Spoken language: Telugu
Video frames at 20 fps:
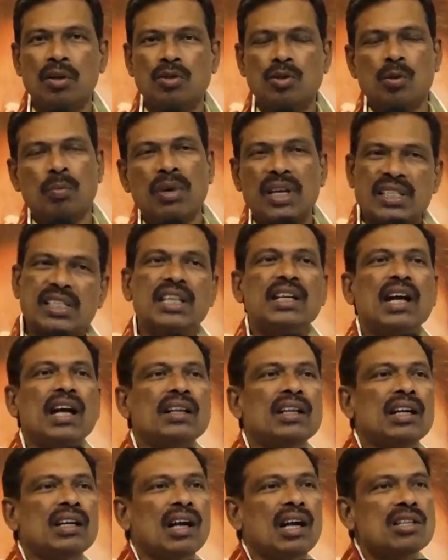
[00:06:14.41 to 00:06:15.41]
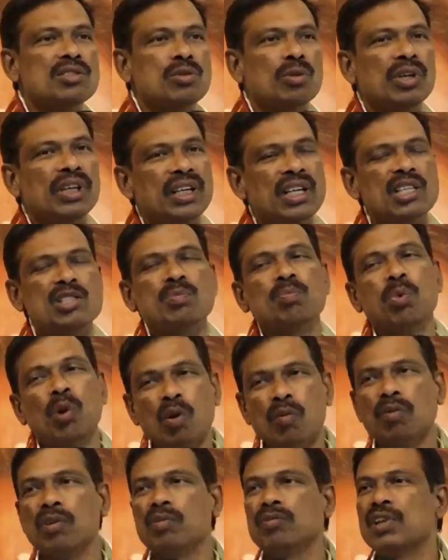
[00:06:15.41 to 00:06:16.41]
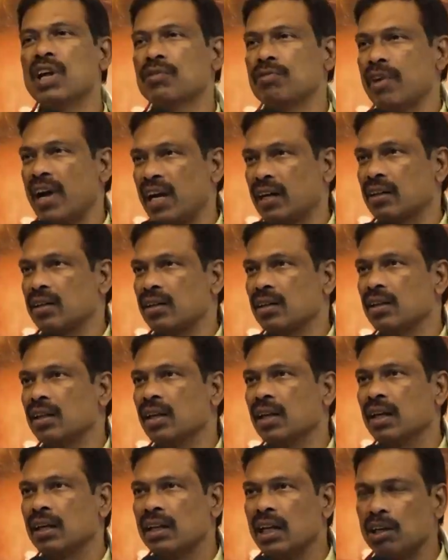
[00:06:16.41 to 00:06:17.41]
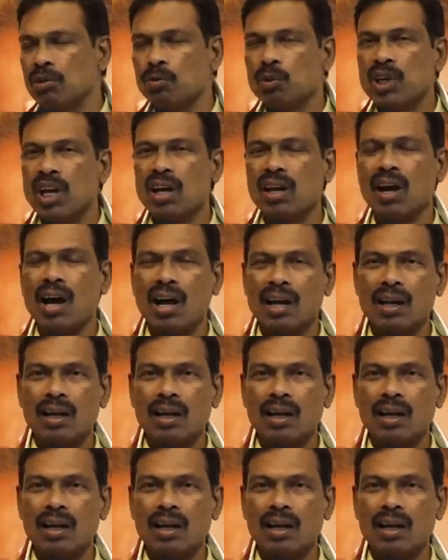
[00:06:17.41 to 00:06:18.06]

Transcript: సో బేసింగ్ on దట్ ఆల్సో ఇట్ is proved ద ఫ్యాక్ట్ దట్ we are